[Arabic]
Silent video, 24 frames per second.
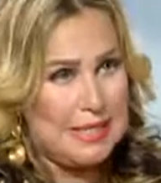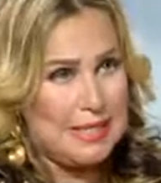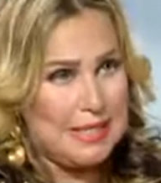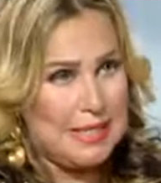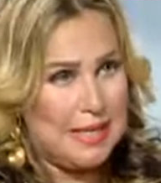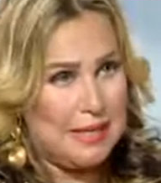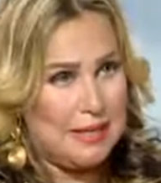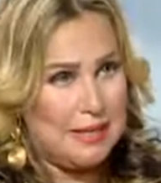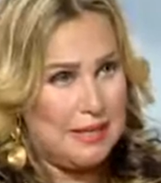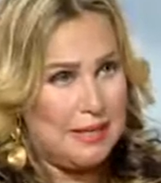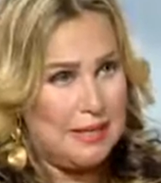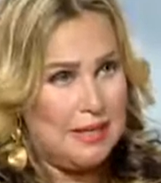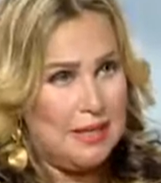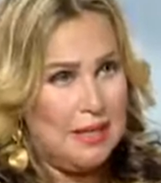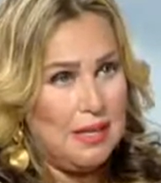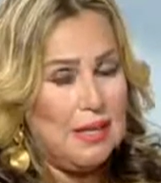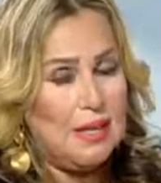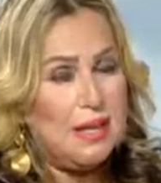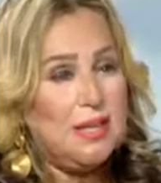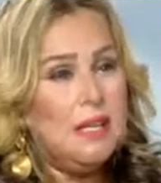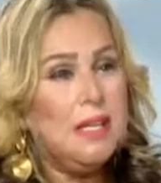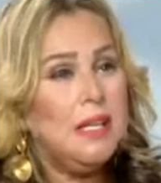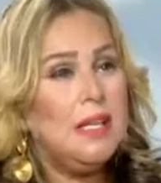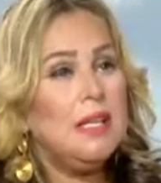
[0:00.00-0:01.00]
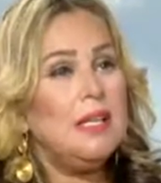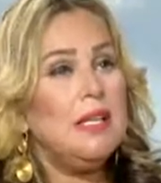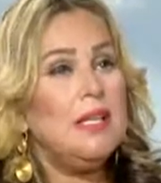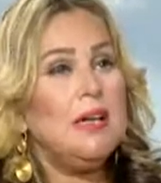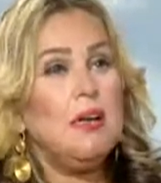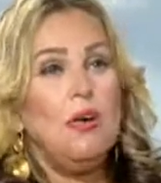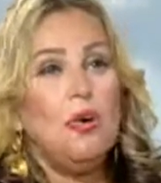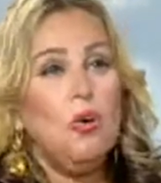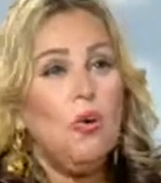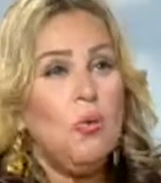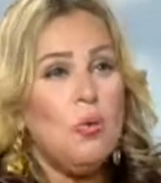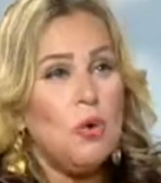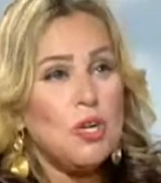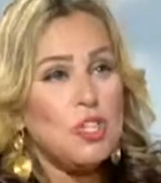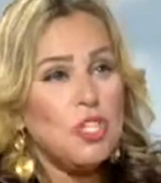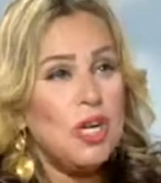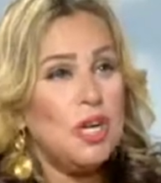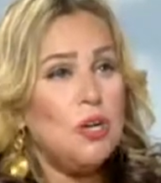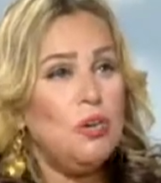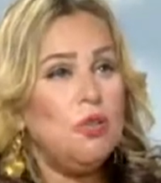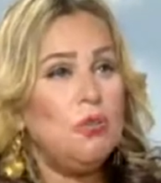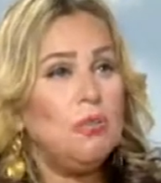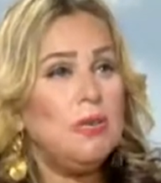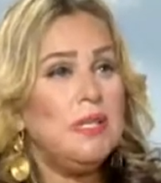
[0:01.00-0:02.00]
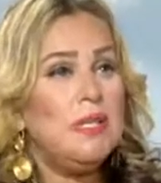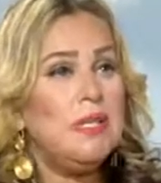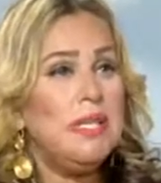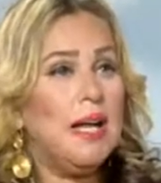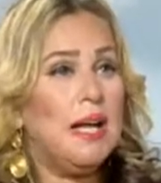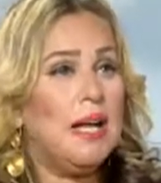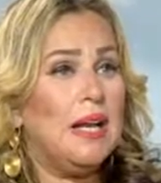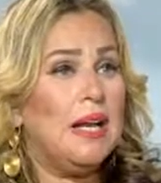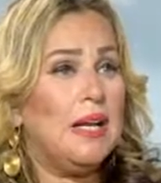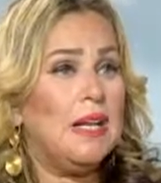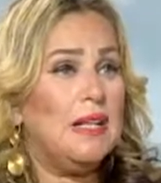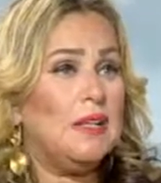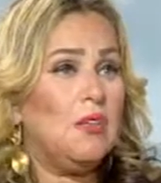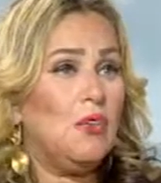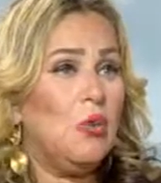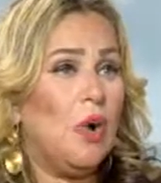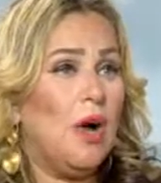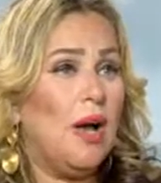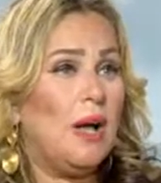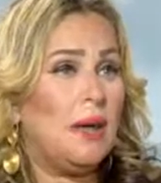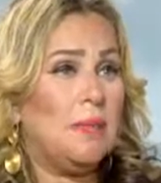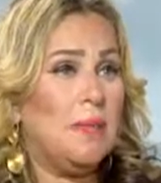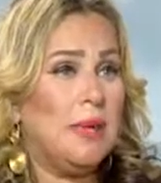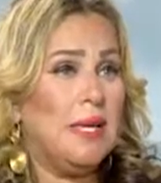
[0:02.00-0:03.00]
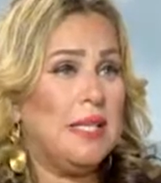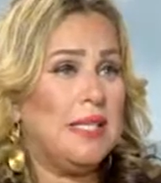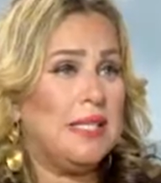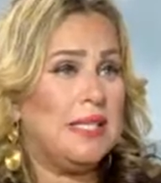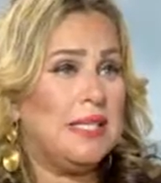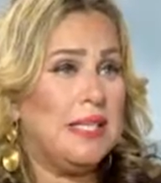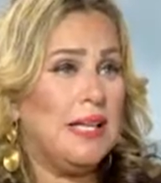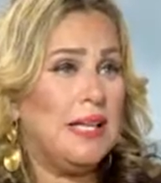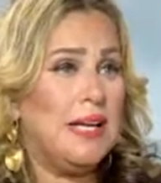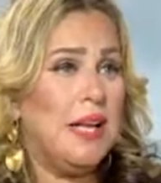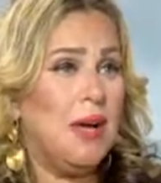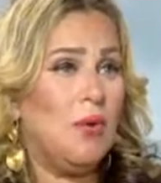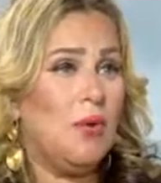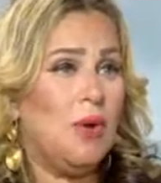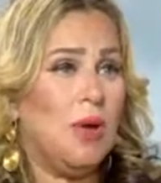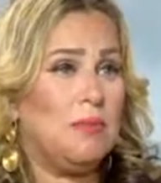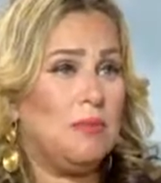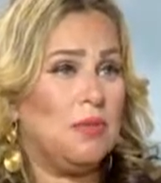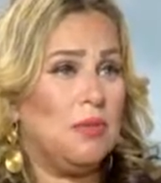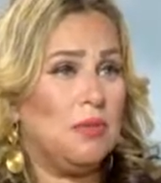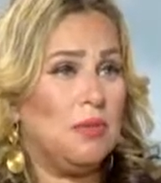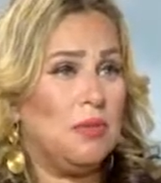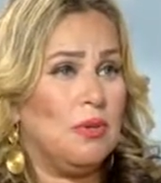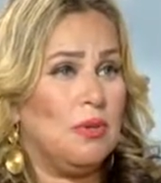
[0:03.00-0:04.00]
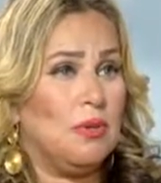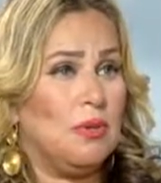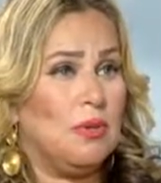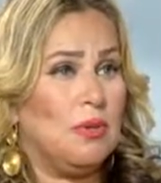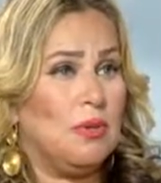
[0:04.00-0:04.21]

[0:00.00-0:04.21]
سنه اه هو شكله مدي على انه 40 حضرتك سنه حضرتك نص المرضى